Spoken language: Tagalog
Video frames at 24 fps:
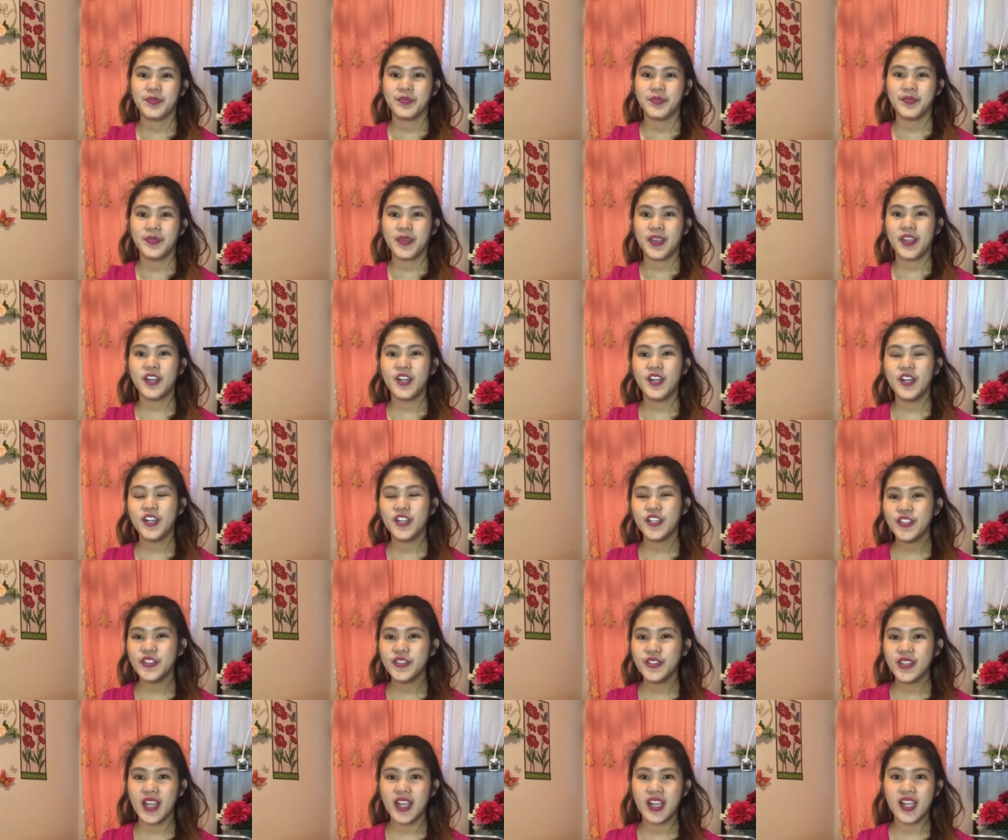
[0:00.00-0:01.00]
Pero
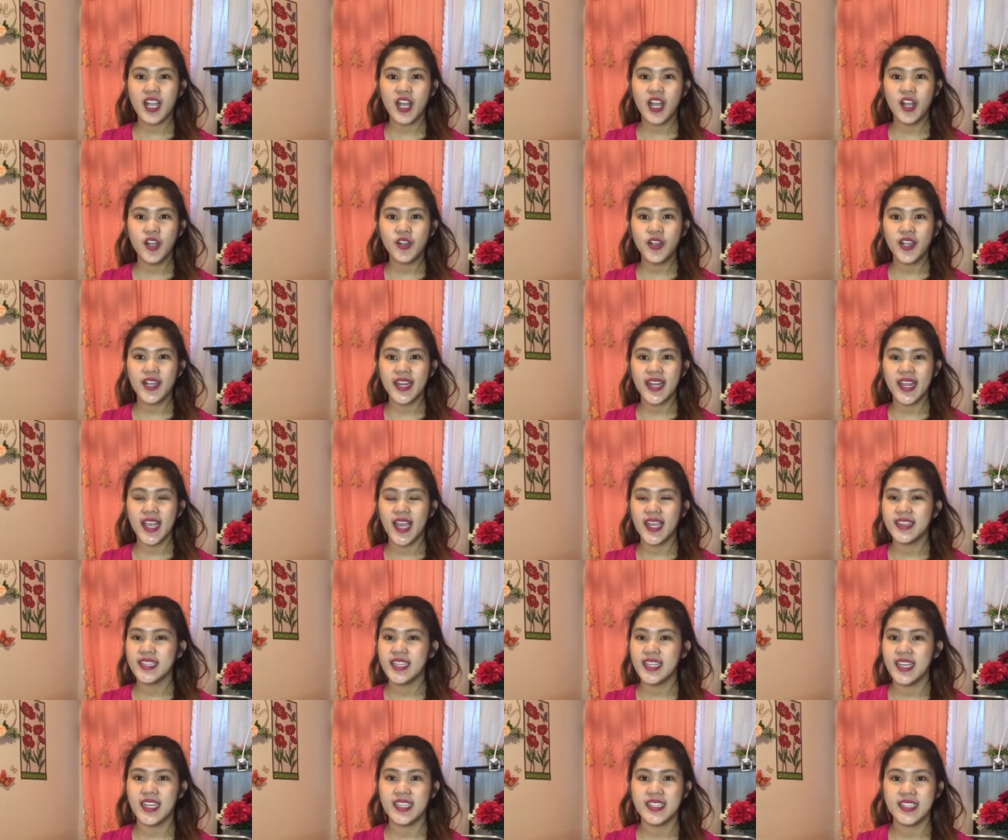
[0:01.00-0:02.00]
yun ang kaugalian
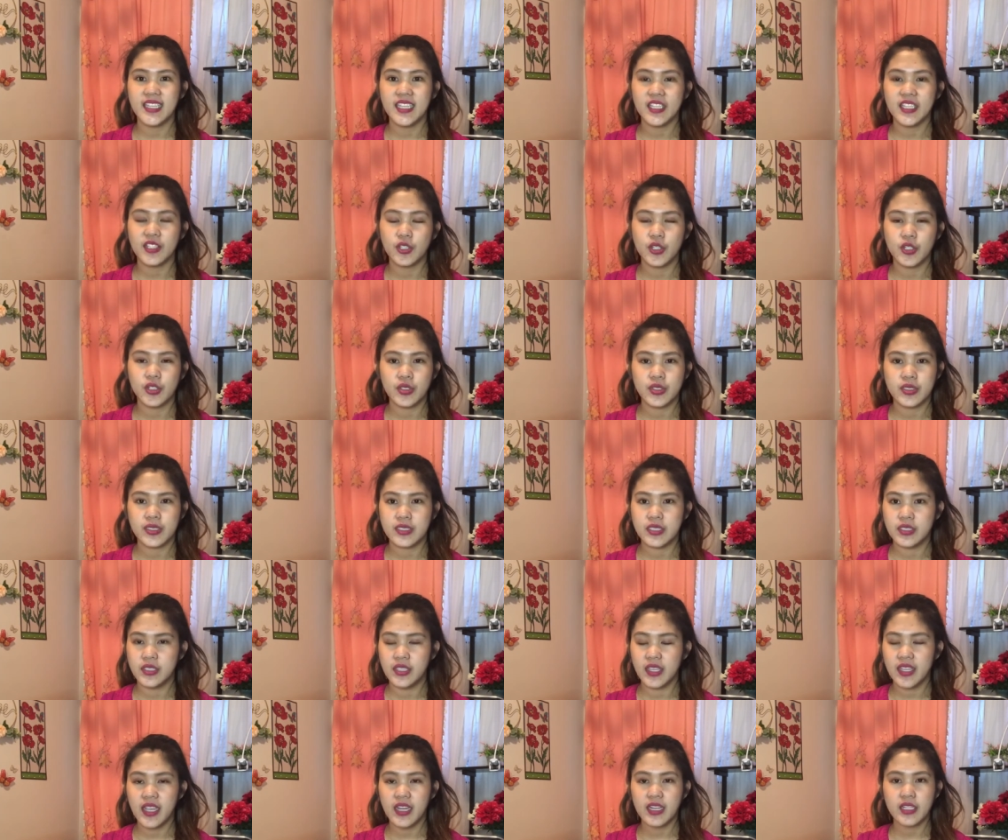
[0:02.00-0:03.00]
nila dito.
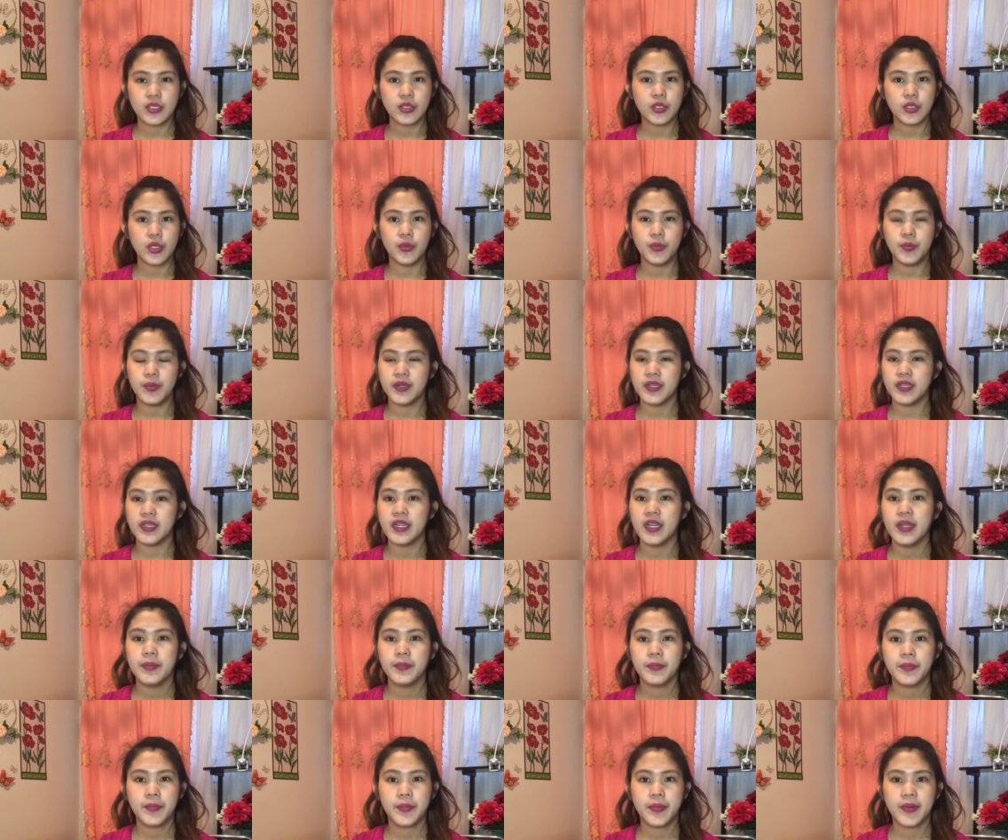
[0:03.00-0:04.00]
They are super
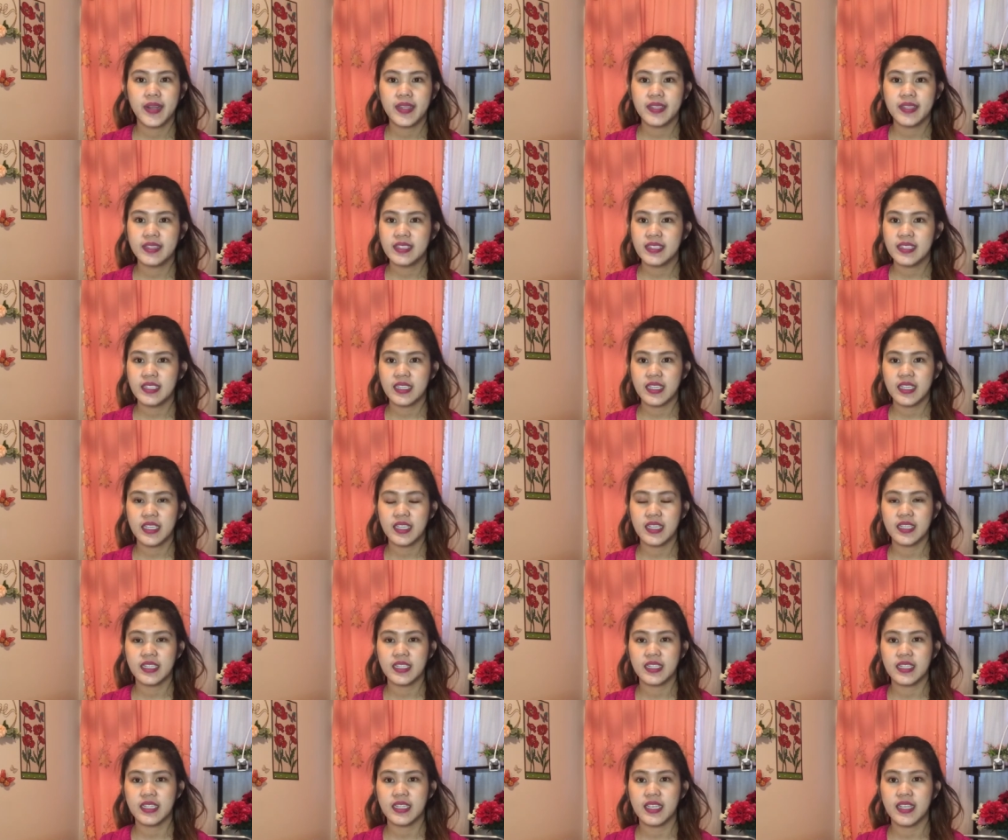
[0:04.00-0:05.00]
friendly
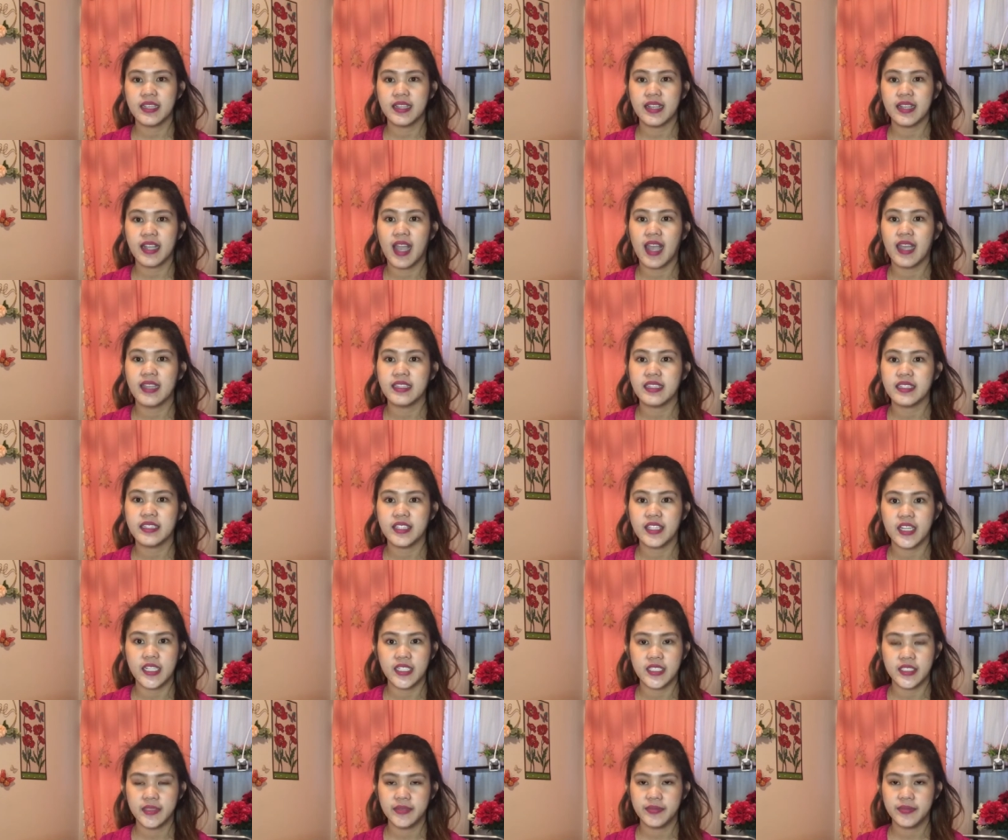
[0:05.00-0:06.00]
here in Canada.